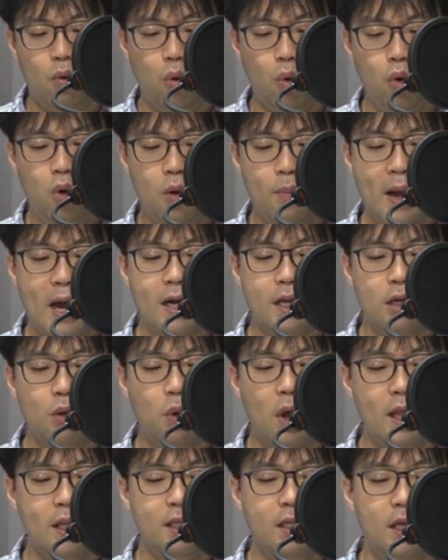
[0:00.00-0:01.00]

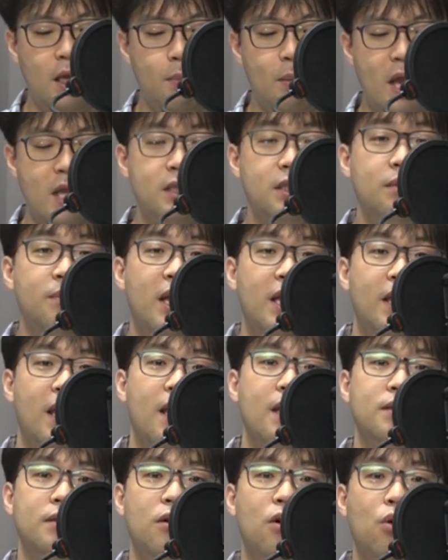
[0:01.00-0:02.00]
올바른 관계 맺음에
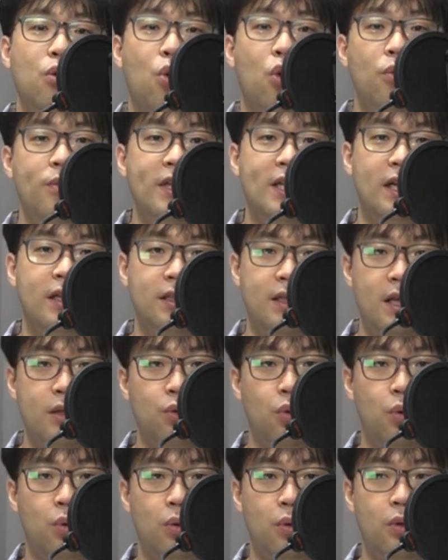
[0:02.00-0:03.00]
대해서 고민하는
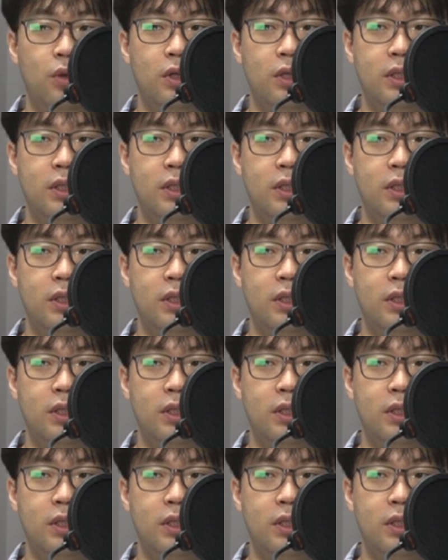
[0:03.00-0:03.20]
태도.